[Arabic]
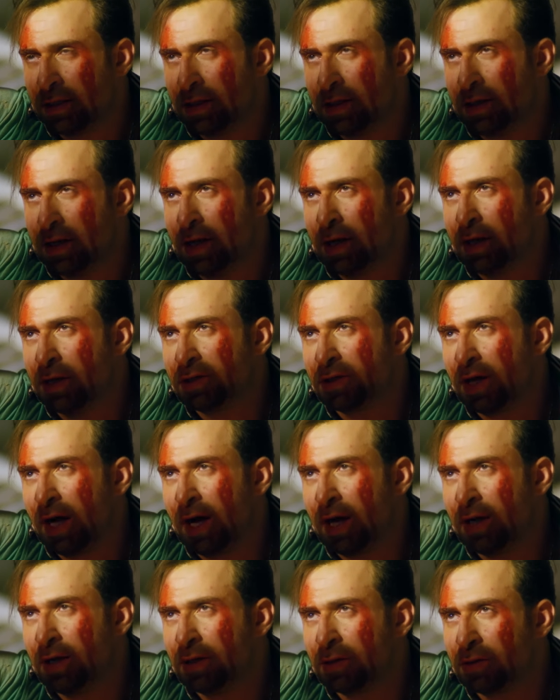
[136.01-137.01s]
إن إحنا
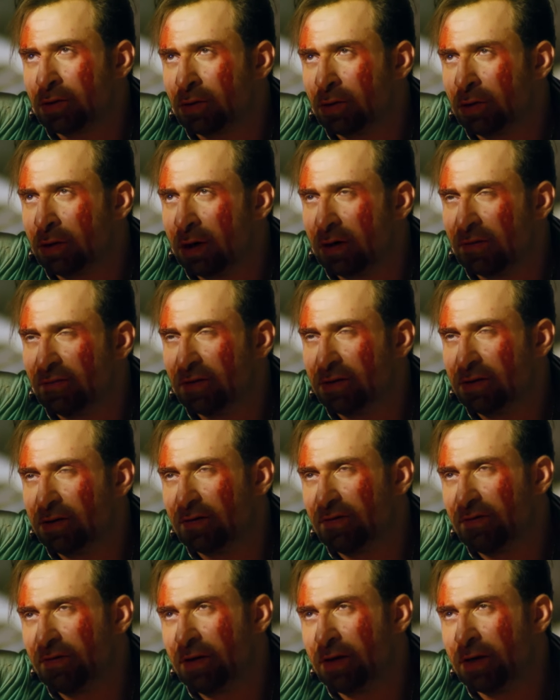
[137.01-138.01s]
شحنا السكر في
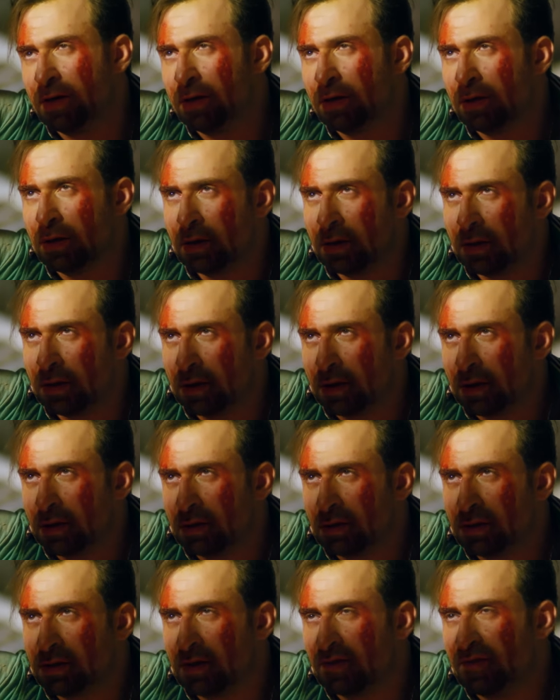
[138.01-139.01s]
السفينة
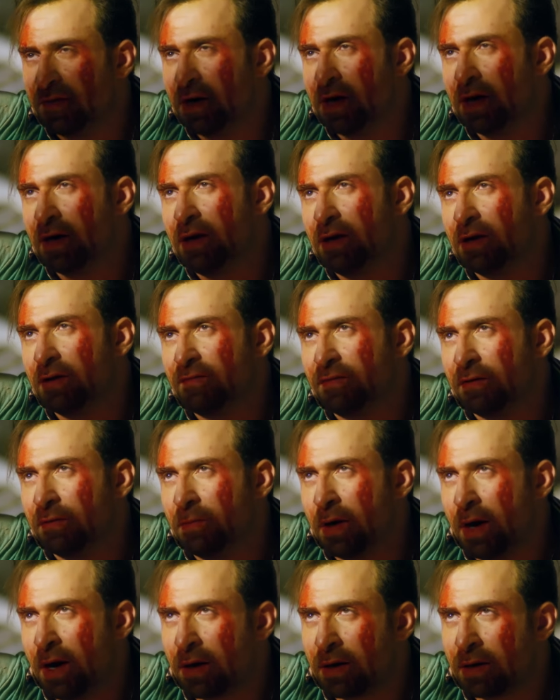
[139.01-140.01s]
والسفينة غرقت في
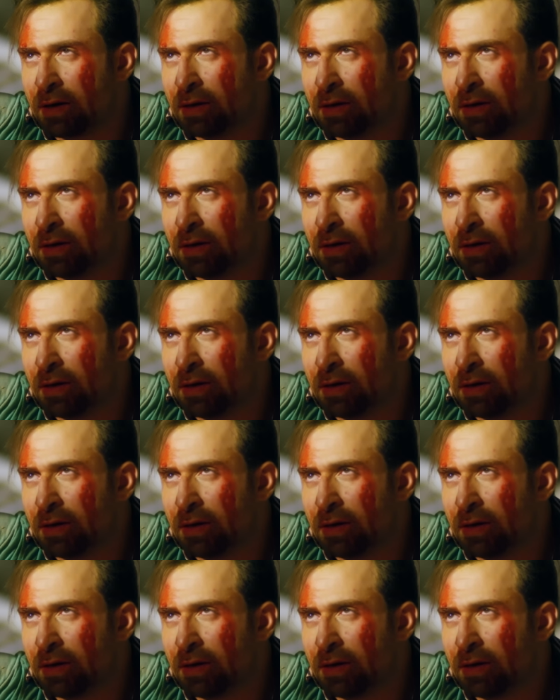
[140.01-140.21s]
البحر